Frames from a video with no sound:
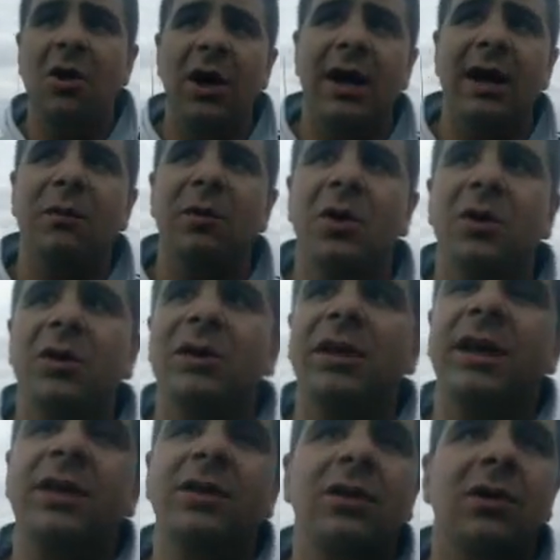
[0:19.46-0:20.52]
No, acá muy
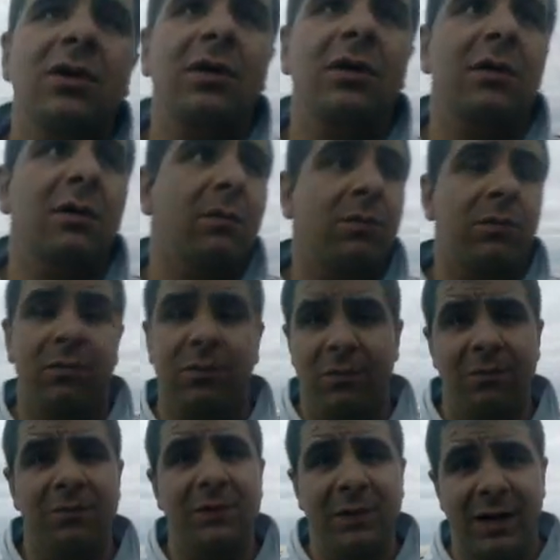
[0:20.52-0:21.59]
contento.
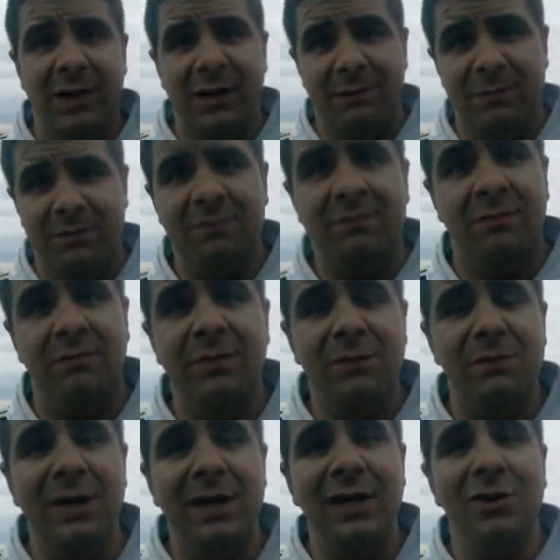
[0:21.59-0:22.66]
Eh,
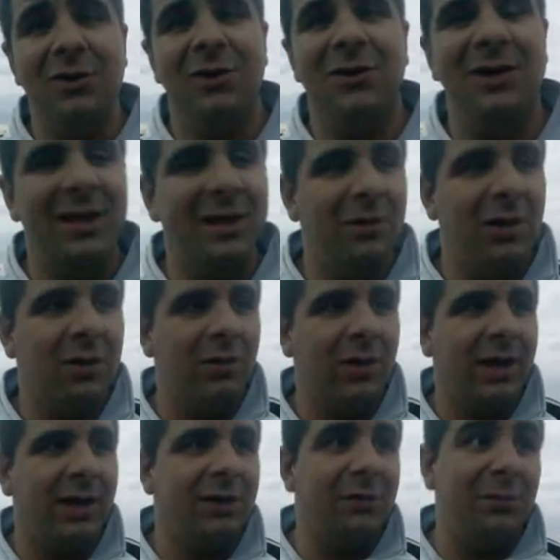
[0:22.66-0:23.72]
bienvenido, le digo al
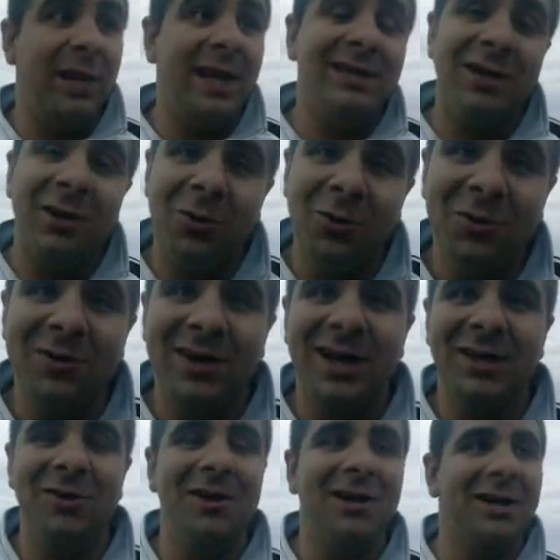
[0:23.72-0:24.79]
club, la, mi ex club,
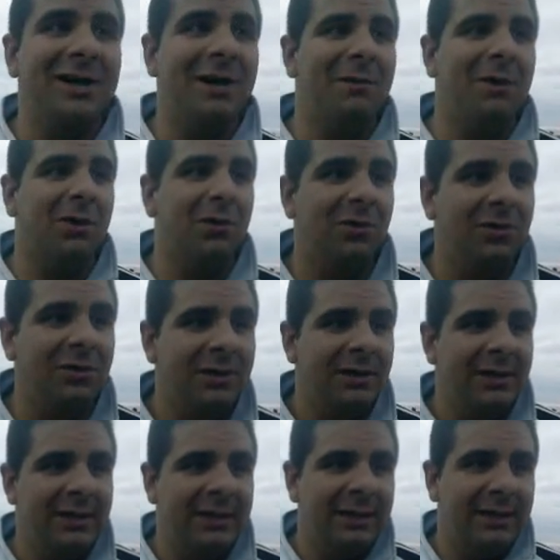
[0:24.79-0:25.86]
Católica Rugby Club.
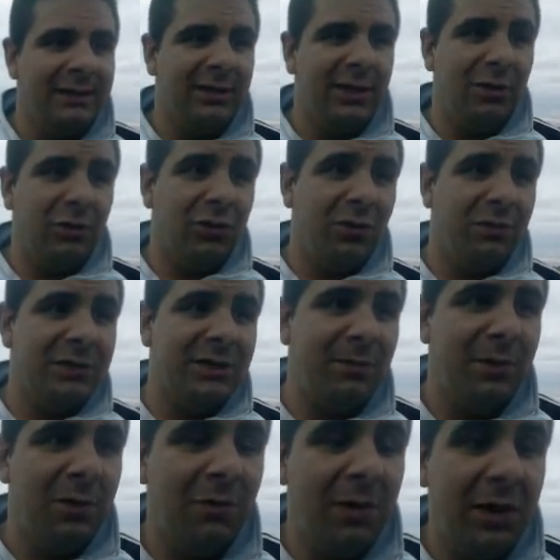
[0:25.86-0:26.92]
Tengo todos mis
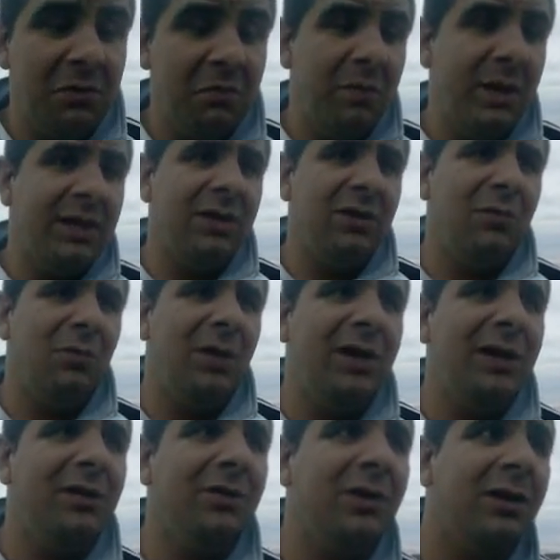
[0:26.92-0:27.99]
amigos ahí. Un partido muy
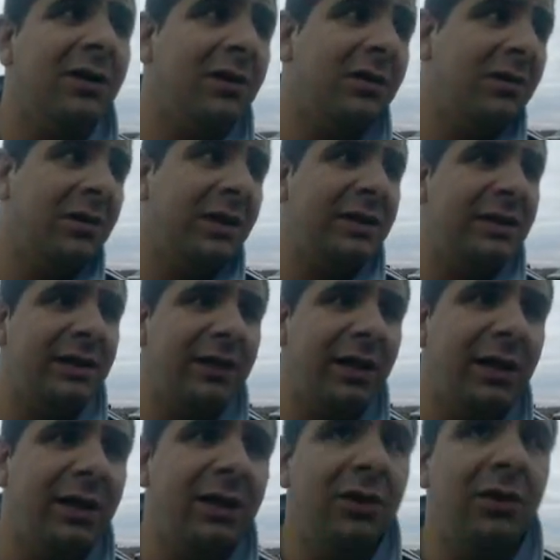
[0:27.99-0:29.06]
lindo,
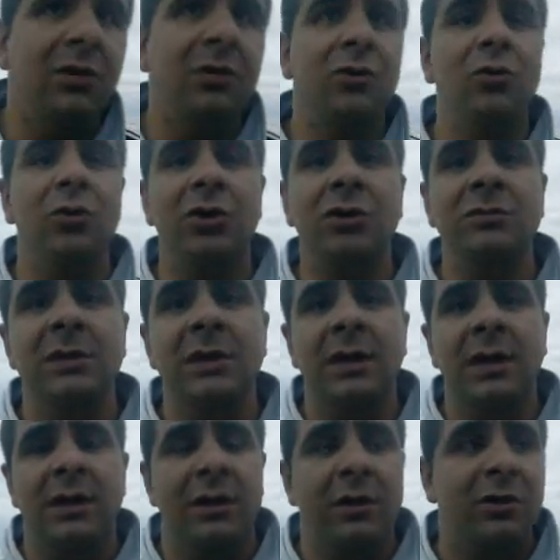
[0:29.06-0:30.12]
entretenido, duro.
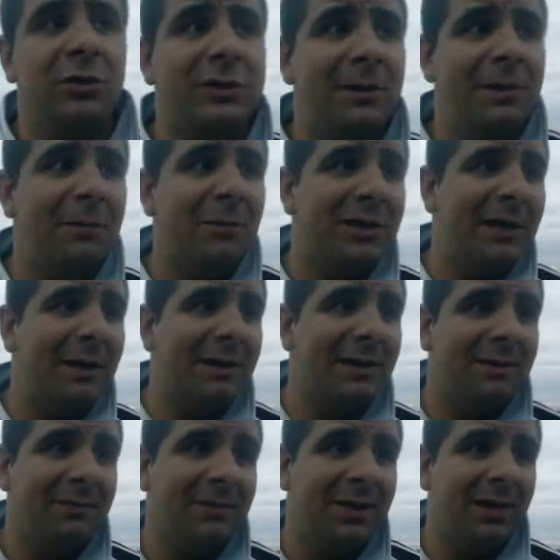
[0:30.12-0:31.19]
No sabíamos que
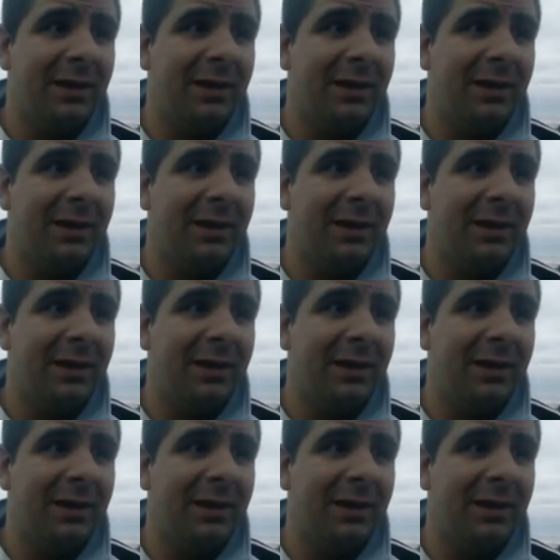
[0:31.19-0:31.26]
estaban